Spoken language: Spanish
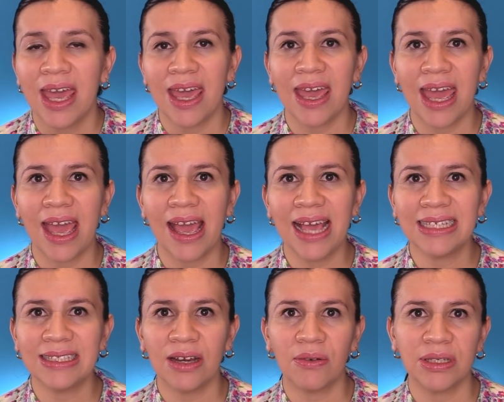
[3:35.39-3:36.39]
Eh,
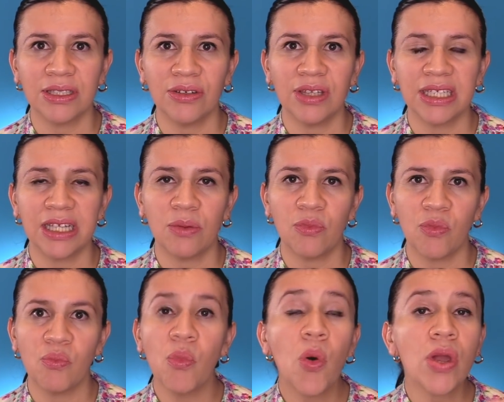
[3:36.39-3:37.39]
esta cuestión de ser
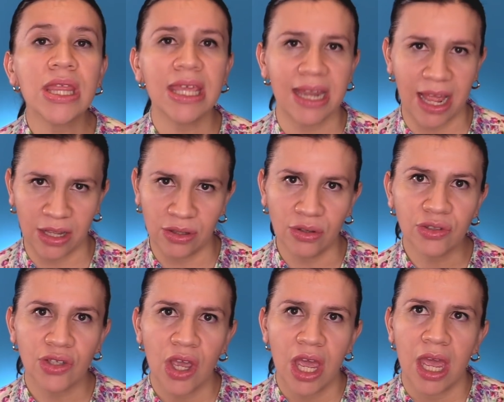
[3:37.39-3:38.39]
muy
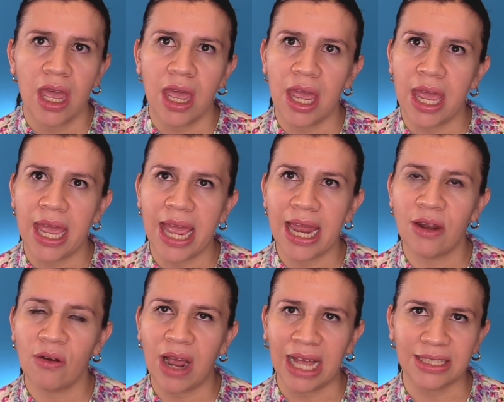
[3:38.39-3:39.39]
directos eh, en
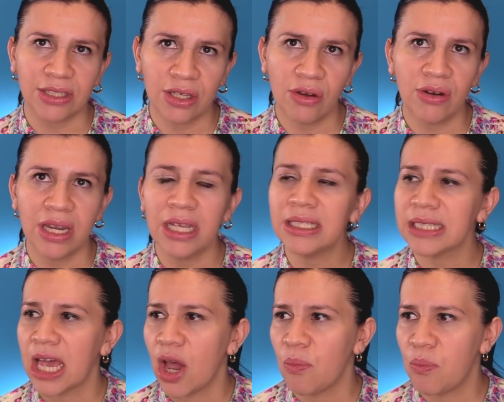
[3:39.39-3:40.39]
ocasiones
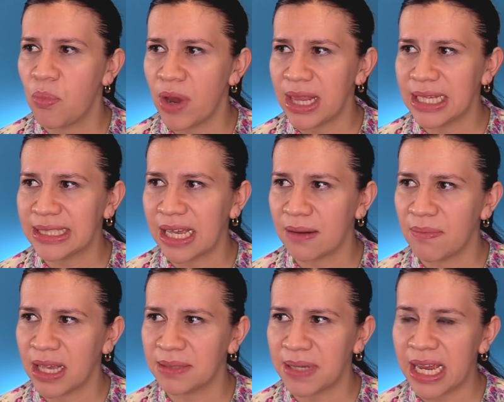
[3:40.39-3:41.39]
puede ser
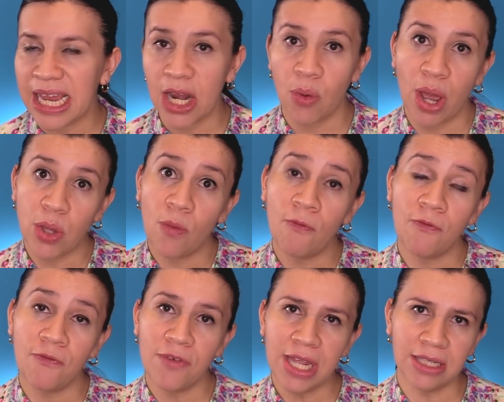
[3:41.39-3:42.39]
más bien que no hay un
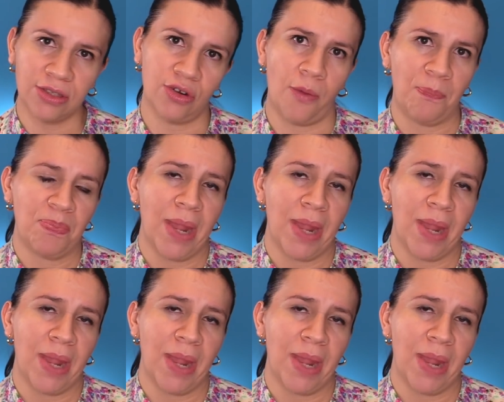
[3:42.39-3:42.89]
filtro